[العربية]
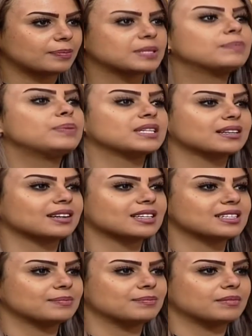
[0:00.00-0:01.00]
بسبه
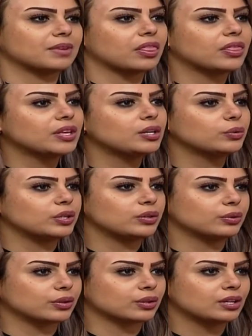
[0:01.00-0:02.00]
الرسم الظل
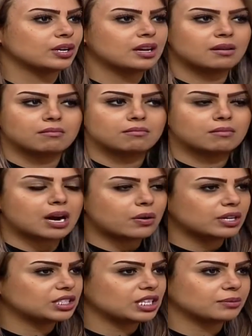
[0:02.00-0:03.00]
والنور اوكي ما
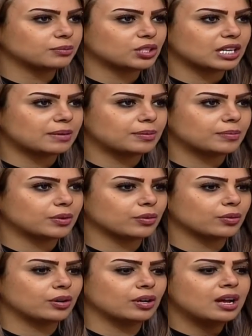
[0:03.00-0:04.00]
واجهت مشكله
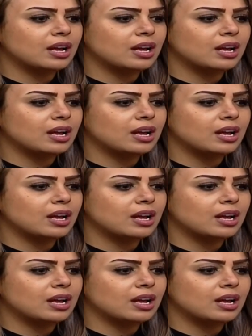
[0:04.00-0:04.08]
بالموضوع